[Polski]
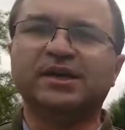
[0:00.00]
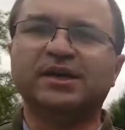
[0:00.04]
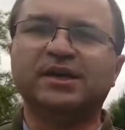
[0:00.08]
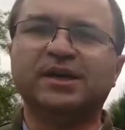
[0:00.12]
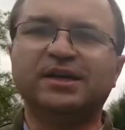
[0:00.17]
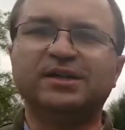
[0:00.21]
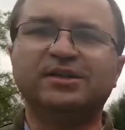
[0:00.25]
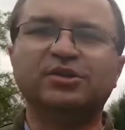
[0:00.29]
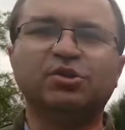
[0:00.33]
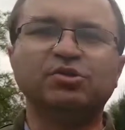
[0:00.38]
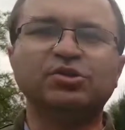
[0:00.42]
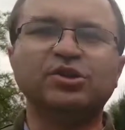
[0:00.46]

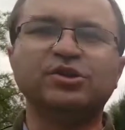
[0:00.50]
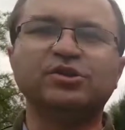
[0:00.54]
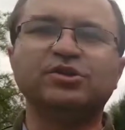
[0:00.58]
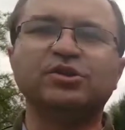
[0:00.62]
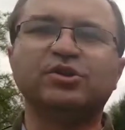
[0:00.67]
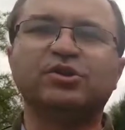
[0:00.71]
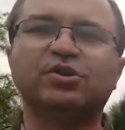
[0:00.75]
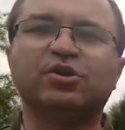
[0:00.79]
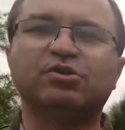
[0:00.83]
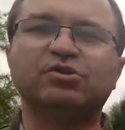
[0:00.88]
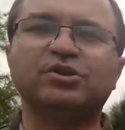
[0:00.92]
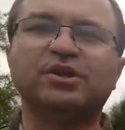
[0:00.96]
e, to nie
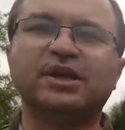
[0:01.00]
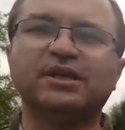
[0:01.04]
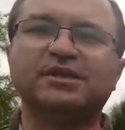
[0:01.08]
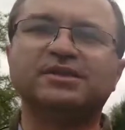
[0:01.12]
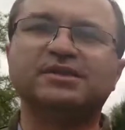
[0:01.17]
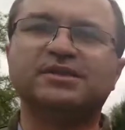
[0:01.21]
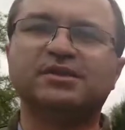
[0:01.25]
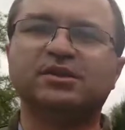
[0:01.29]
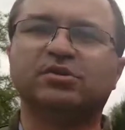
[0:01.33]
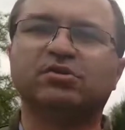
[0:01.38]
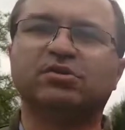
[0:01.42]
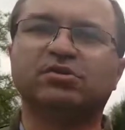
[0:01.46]
tylko
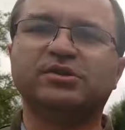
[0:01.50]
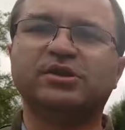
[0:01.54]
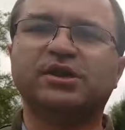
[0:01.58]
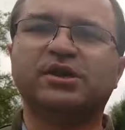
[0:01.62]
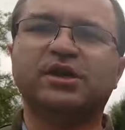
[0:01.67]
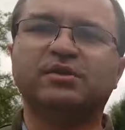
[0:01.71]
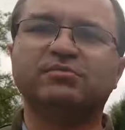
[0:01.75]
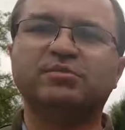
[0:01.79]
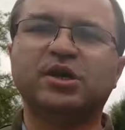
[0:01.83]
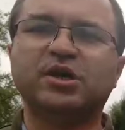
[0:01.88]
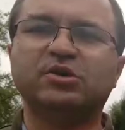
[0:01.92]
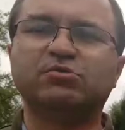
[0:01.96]
teksty
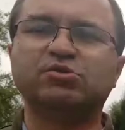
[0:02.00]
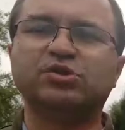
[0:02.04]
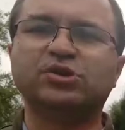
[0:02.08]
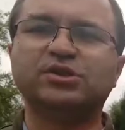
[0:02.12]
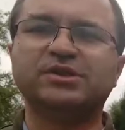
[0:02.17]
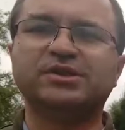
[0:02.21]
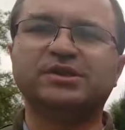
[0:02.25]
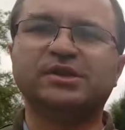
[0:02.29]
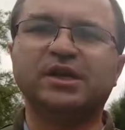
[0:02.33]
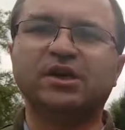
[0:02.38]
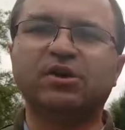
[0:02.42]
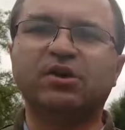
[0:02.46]
Kornela
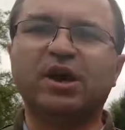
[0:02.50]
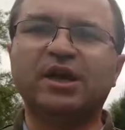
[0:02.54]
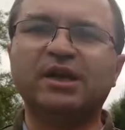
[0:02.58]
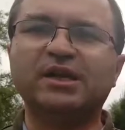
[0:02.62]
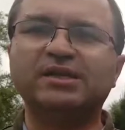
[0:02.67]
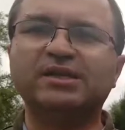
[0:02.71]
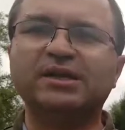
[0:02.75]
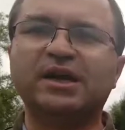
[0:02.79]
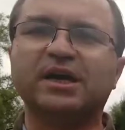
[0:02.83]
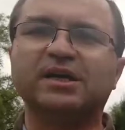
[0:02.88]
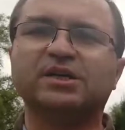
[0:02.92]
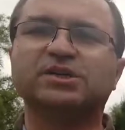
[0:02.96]
Makuszyńskiego,
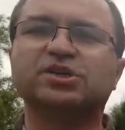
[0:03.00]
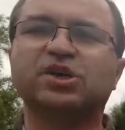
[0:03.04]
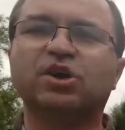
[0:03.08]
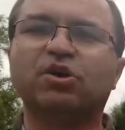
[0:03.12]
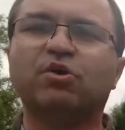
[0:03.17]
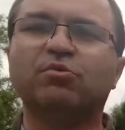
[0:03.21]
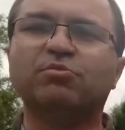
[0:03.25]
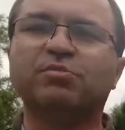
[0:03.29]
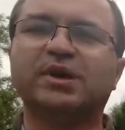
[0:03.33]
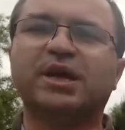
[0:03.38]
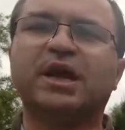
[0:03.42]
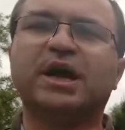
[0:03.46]
ale
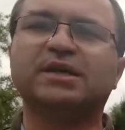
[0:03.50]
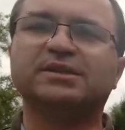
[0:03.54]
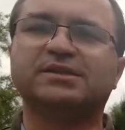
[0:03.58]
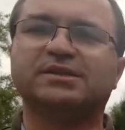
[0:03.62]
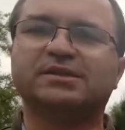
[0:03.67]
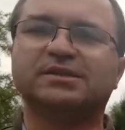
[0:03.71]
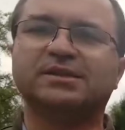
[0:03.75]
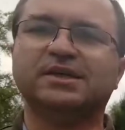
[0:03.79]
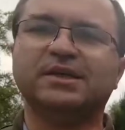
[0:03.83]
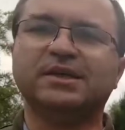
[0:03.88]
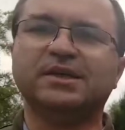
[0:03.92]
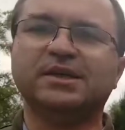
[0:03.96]
także
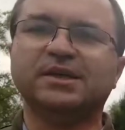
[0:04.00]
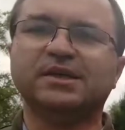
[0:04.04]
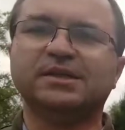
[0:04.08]
obrazy